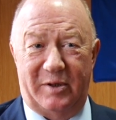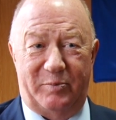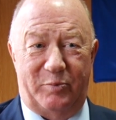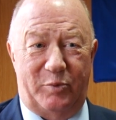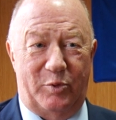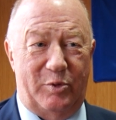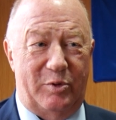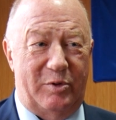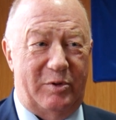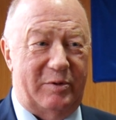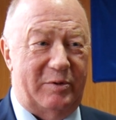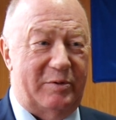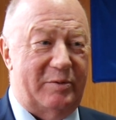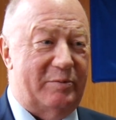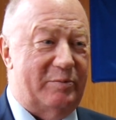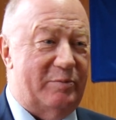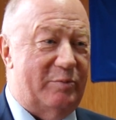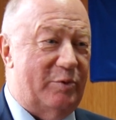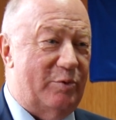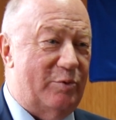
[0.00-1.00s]
по
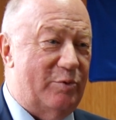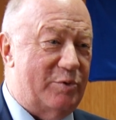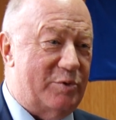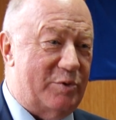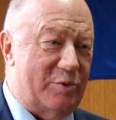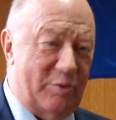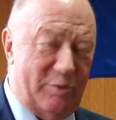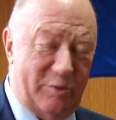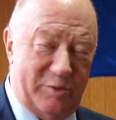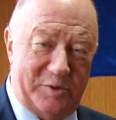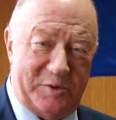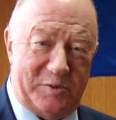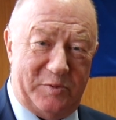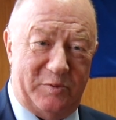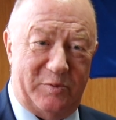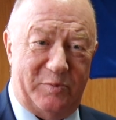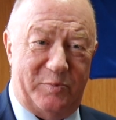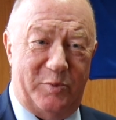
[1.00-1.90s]
благоустройству,